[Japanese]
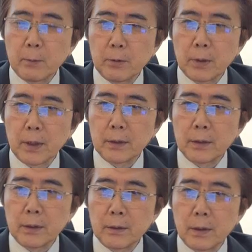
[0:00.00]
名前を
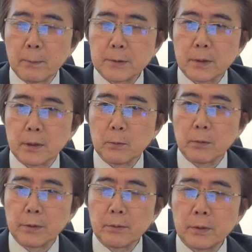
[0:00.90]
変えてます
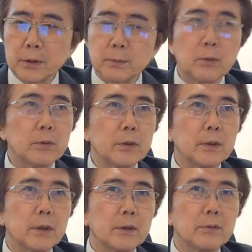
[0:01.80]
けども日本で一番
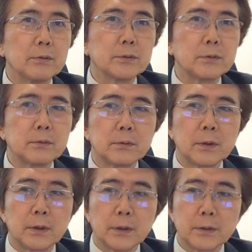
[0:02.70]
大きい研究所
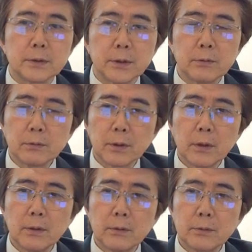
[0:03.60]
なんでですねい
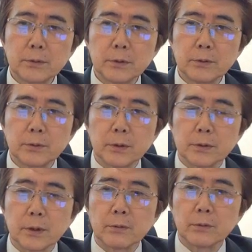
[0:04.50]
ろんな研究をしている
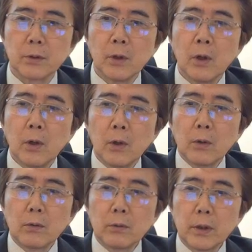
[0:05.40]
人たちがいる
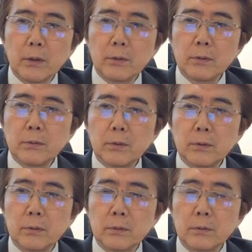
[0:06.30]
この研
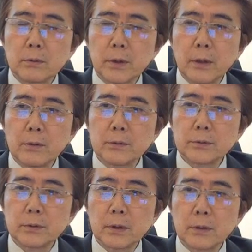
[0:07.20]
究を研
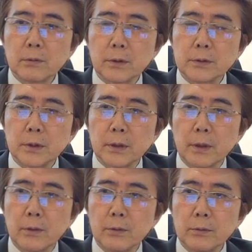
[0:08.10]
究所の中のです
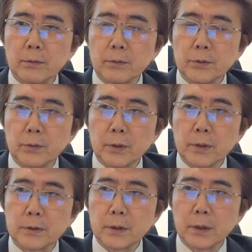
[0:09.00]
ね研究員の一
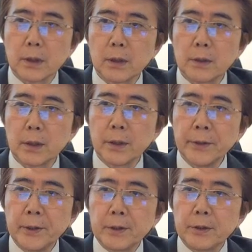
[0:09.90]
人がですね学会
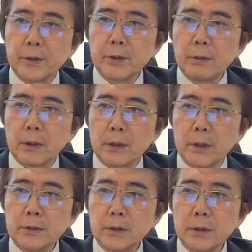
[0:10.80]
で気に
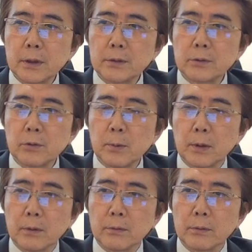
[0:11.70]
は電子波的な
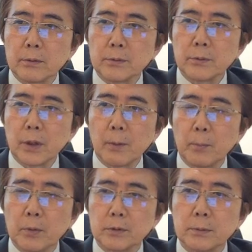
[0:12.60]
側面があるというそういう
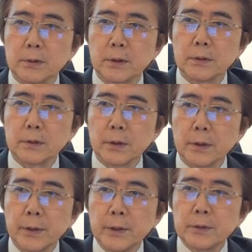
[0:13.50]
の発表をしましてです
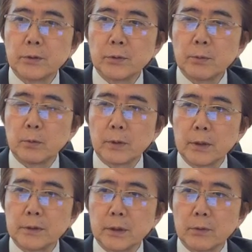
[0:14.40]
ねソニー
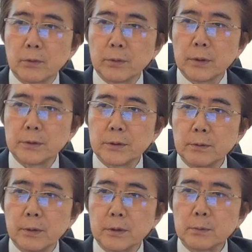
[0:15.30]
も電子波は得意で
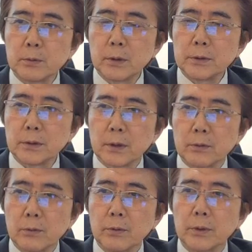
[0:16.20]
すし私も電子
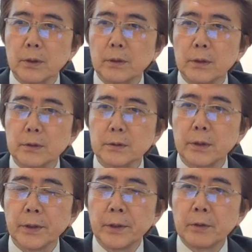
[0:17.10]
波が得意なんでで
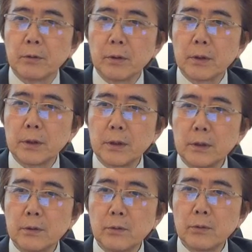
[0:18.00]
すねこれが
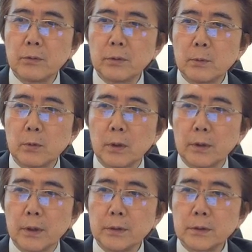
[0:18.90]
気というふうなも
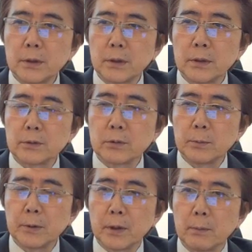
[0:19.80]
のが電磁波的な
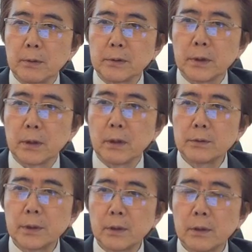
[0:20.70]
側面があればですね
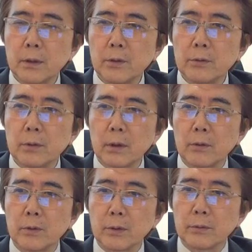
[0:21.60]
科学的な研究
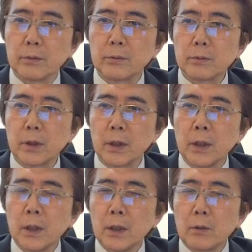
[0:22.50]
が可能であるということ
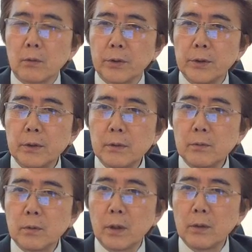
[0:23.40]
でこの
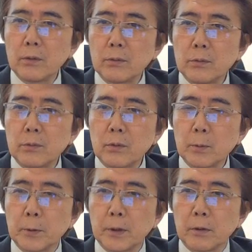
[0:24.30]
ヒーリングの研究とい
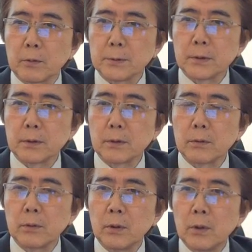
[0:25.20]
うところまで手を伸ばしていっ
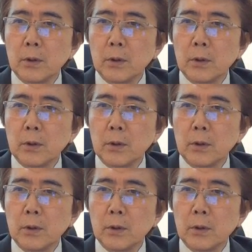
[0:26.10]
たと。